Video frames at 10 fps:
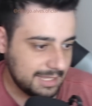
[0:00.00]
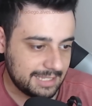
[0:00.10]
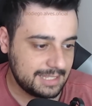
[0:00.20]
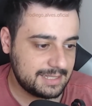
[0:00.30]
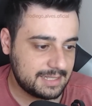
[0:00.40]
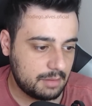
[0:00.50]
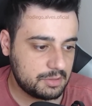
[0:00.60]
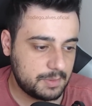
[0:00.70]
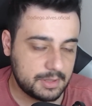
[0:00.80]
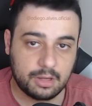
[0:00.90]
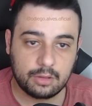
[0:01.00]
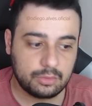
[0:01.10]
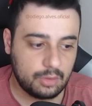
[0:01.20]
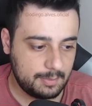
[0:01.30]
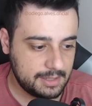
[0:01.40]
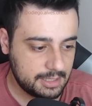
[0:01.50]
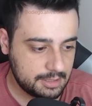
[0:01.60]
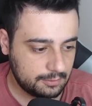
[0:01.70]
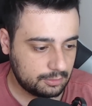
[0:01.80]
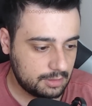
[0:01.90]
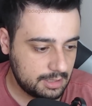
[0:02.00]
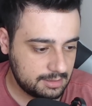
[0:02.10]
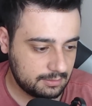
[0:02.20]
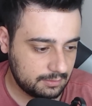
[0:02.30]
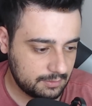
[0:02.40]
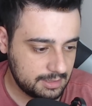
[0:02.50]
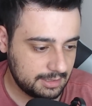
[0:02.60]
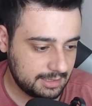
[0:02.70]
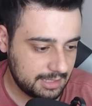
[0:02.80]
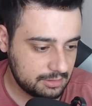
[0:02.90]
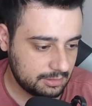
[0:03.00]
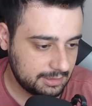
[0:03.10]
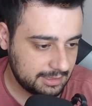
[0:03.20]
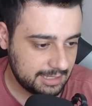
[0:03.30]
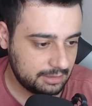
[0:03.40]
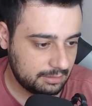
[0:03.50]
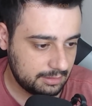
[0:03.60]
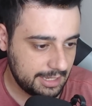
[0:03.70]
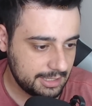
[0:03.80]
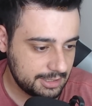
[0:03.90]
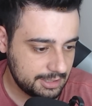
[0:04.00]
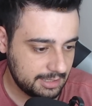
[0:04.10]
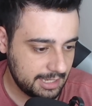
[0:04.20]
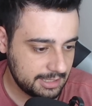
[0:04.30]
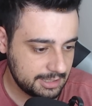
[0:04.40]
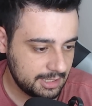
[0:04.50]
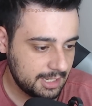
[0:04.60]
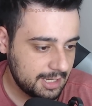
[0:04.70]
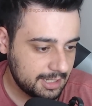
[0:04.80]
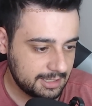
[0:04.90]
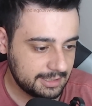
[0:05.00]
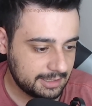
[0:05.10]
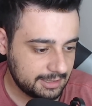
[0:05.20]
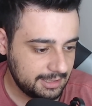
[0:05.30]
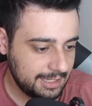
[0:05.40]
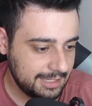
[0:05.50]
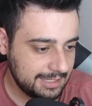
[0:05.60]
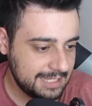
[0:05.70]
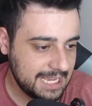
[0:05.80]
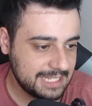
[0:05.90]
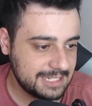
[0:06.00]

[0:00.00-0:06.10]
E aqui estamos, pessoal, no aplicativo 2, quando você entrar é só clicar aqui, ó, Next, Next, clica aqui em Get